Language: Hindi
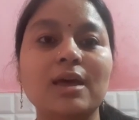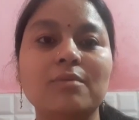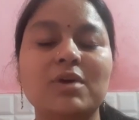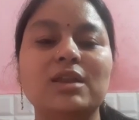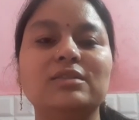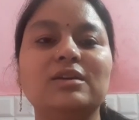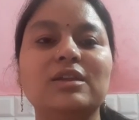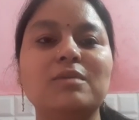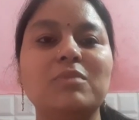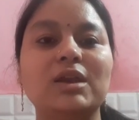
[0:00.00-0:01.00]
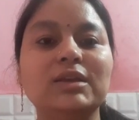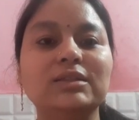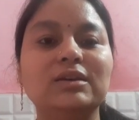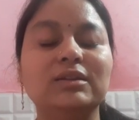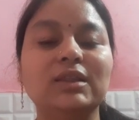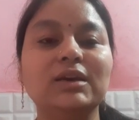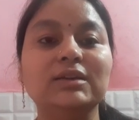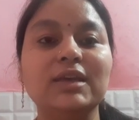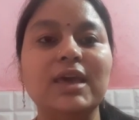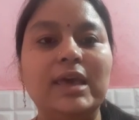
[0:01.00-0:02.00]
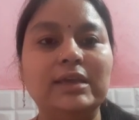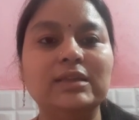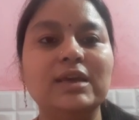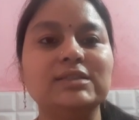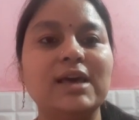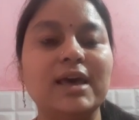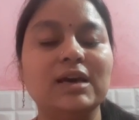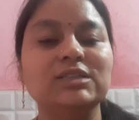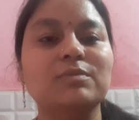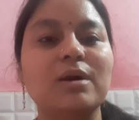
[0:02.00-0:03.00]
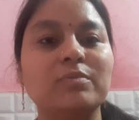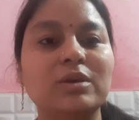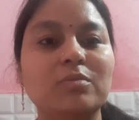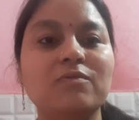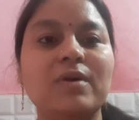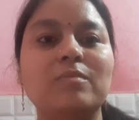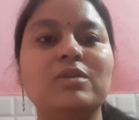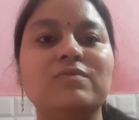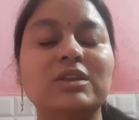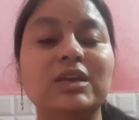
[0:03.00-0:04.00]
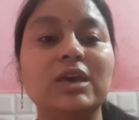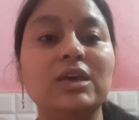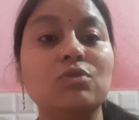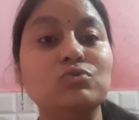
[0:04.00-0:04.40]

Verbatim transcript: मेहनत करिए मेहनत करते करते एक दिन ऐसा आएगा जब आपकी भी फैमिली वन के या